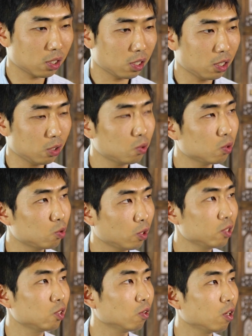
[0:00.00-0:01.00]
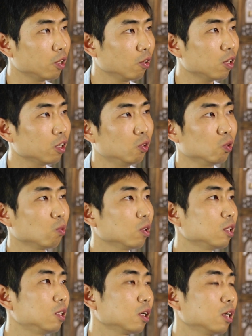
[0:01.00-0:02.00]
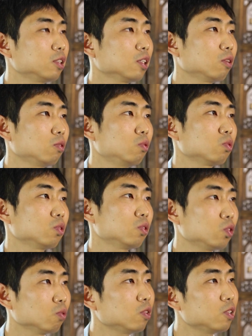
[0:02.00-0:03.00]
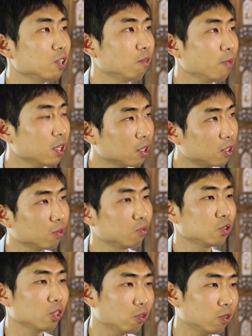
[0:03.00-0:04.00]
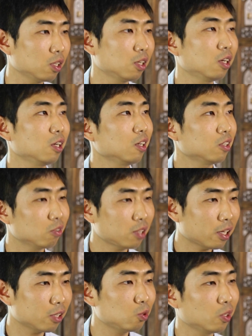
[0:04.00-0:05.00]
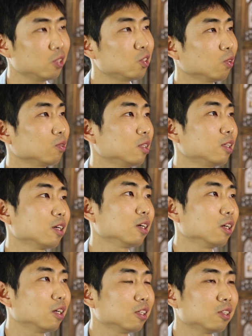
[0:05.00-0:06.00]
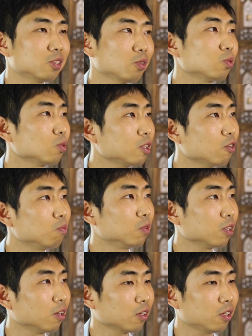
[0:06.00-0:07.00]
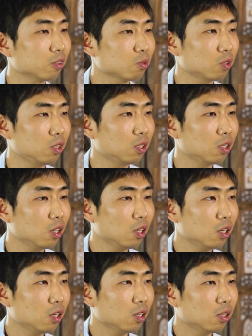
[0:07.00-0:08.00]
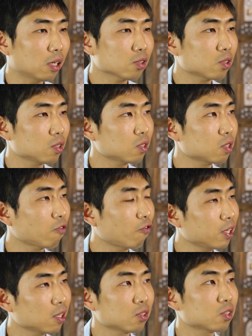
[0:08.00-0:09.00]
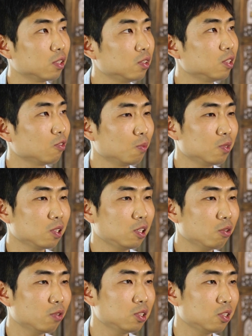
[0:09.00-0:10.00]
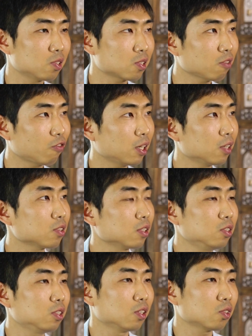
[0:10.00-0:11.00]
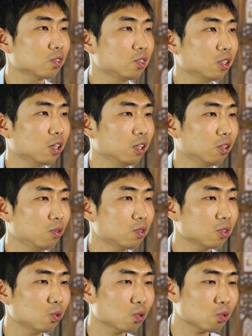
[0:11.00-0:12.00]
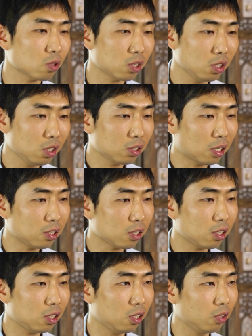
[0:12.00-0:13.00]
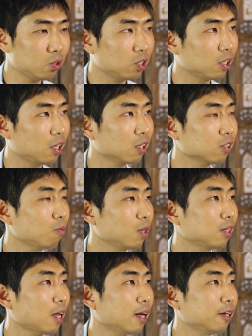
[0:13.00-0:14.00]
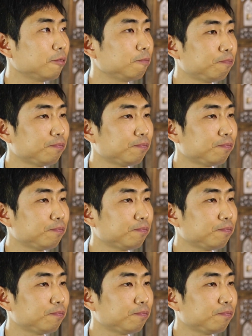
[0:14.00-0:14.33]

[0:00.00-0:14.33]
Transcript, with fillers: 这个全球哈有很多的那个相当于是兄弟姐妹的那种教会，就大家全球的那个都都在我们祷告，所以当时是非常神奇。我们经历过几次非常神奇的事情哈，有一次就是说他那个流血的量特别大，